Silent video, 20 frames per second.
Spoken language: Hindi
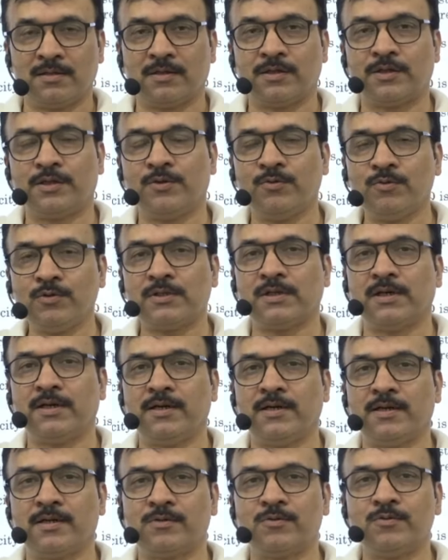क्यू
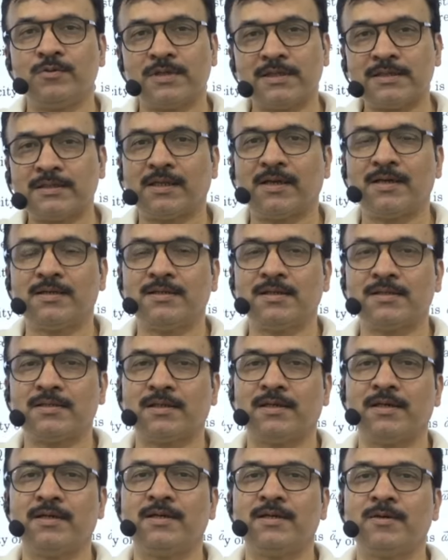सिलेंडर को किस तरह से
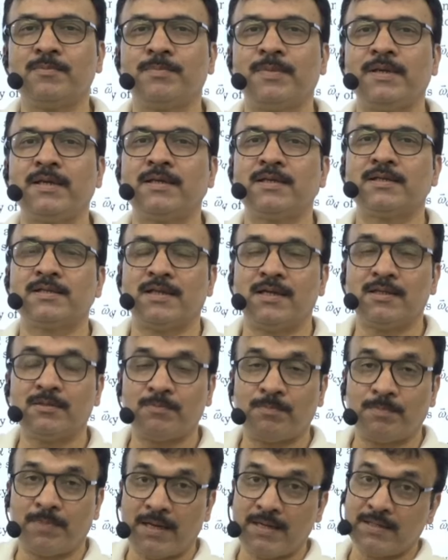सिलेंडर पी के साथ
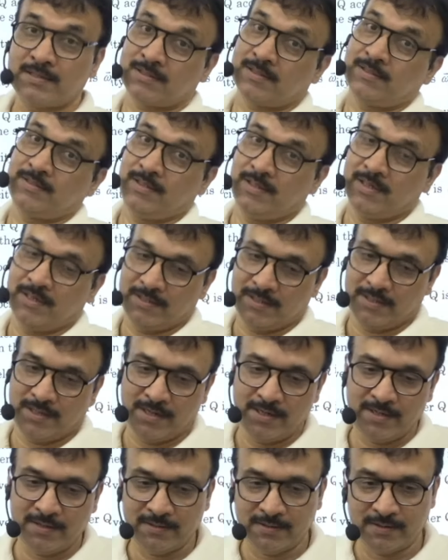प्रेस किया गया
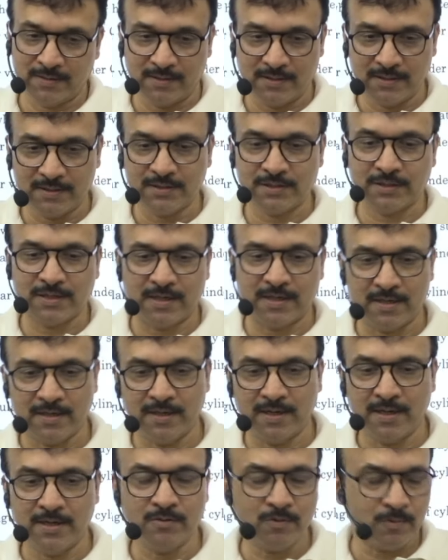है टच
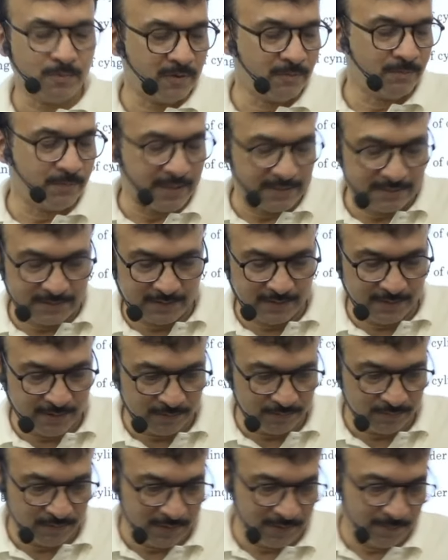कराया है और फिर प्रेस किया
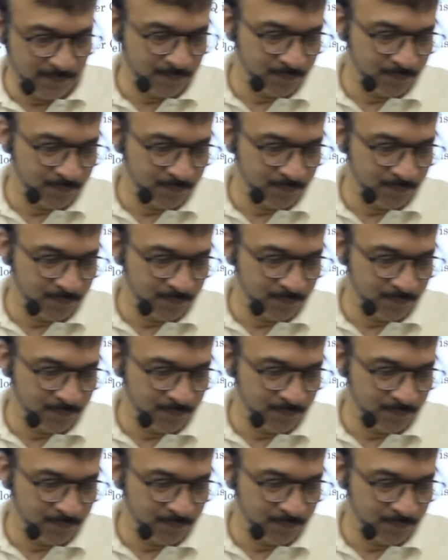हुआ है